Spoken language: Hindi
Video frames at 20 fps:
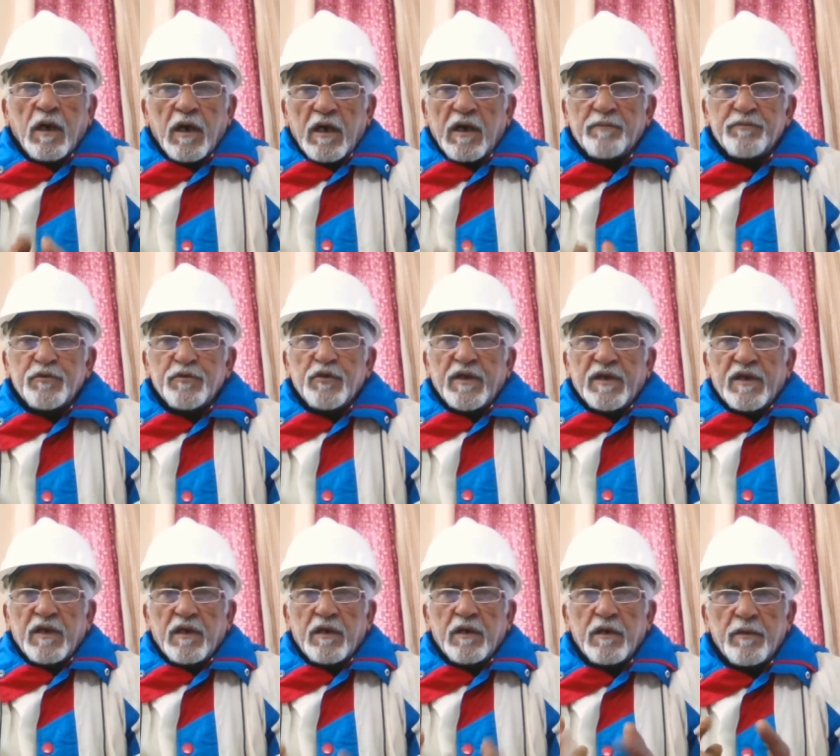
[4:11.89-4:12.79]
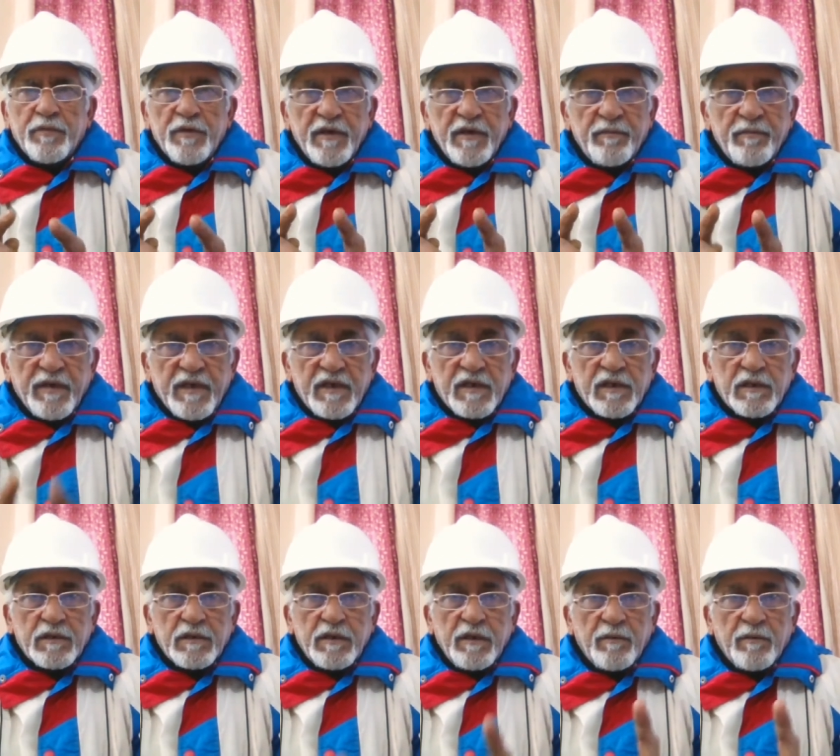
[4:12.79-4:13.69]
आप जो है ना अपनी
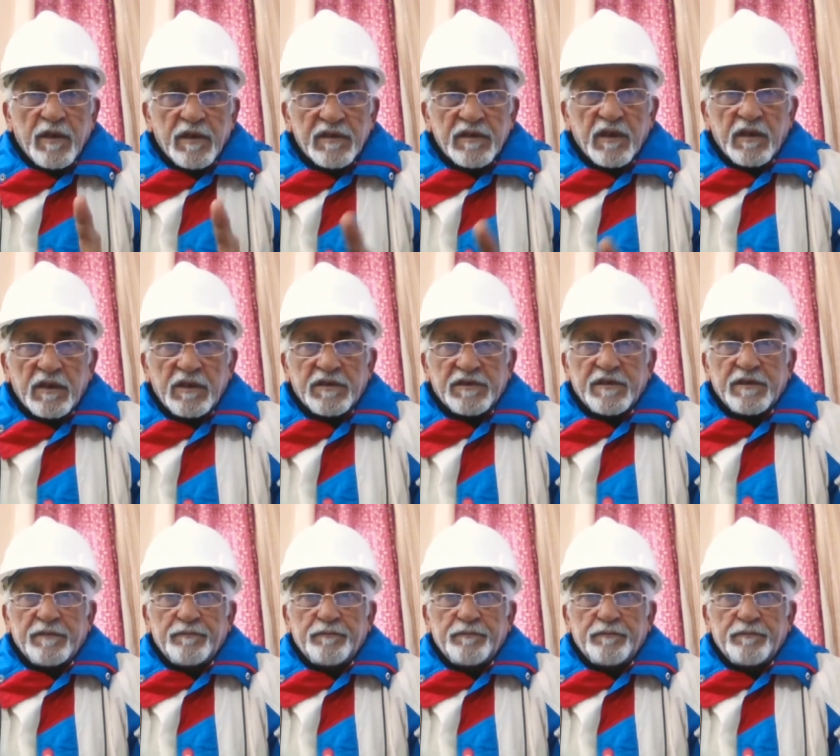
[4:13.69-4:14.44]
मेहनत ईमानदारी से